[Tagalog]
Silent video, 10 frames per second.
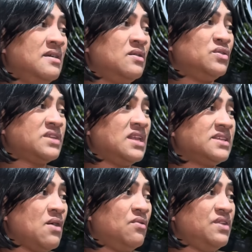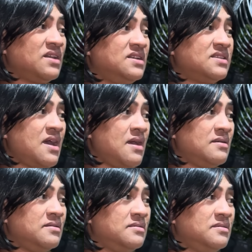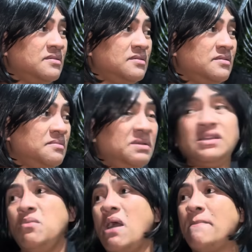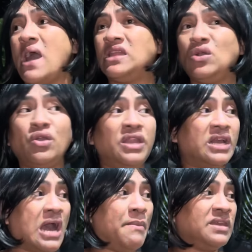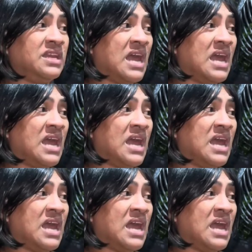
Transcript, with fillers: kung saan saan ko nakita. Minsan yung mga panty ko ginagamit niya,